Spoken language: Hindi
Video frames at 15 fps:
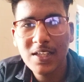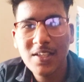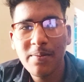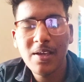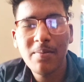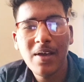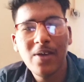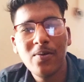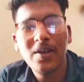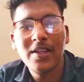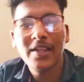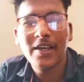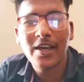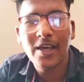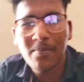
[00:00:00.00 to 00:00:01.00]
अभी हम आए हुए
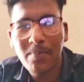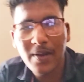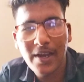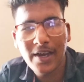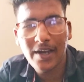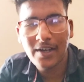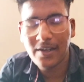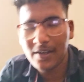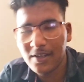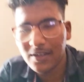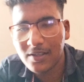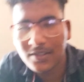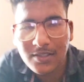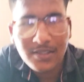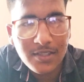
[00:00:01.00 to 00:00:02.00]
थे घर पे एंड
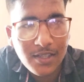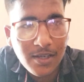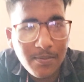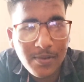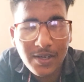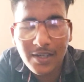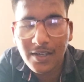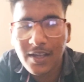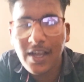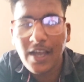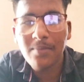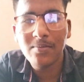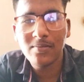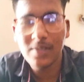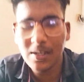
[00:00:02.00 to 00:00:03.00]
सब
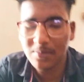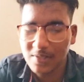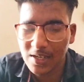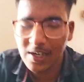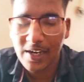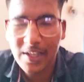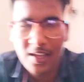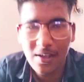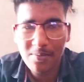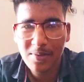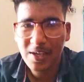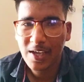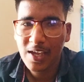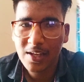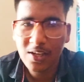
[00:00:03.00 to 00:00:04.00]
काम दाम चल रहा था
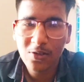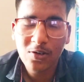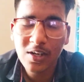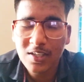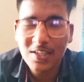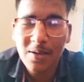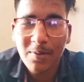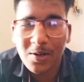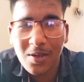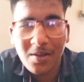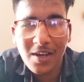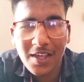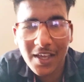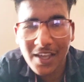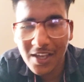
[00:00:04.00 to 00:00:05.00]
मैं गया था थोड़ा सामान
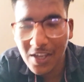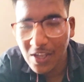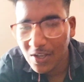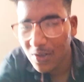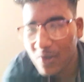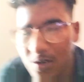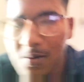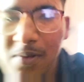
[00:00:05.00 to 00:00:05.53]
वामान लेके और